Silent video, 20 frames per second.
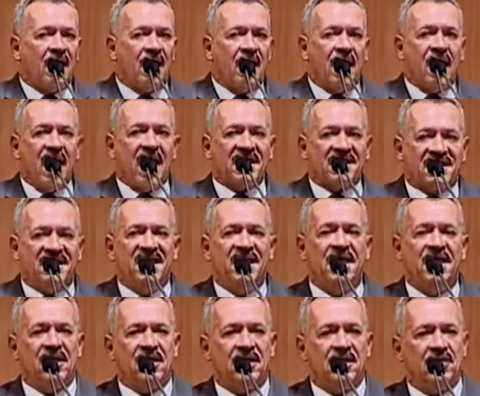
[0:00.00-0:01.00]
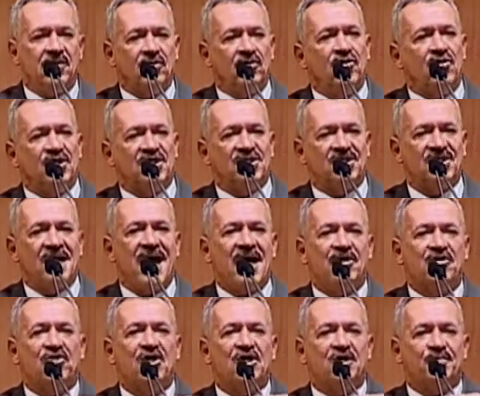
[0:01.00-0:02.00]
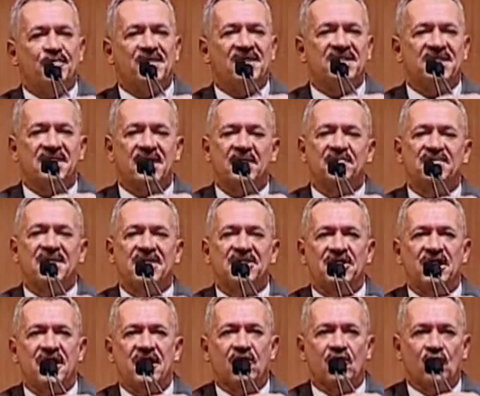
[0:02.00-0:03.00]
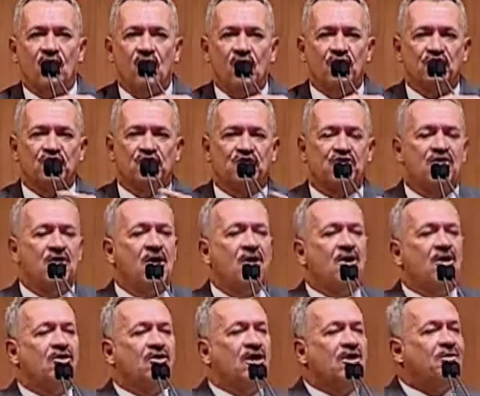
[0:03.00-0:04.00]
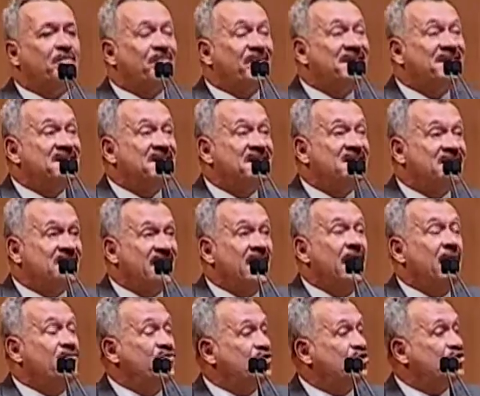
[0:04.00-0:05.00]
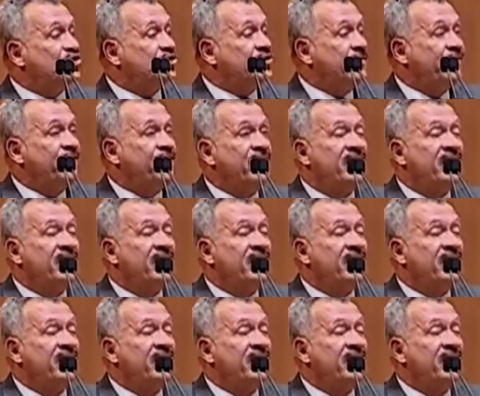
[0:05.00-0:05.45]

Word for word: Aqui no Estado, nós precisamos é de recursos, nós precisamos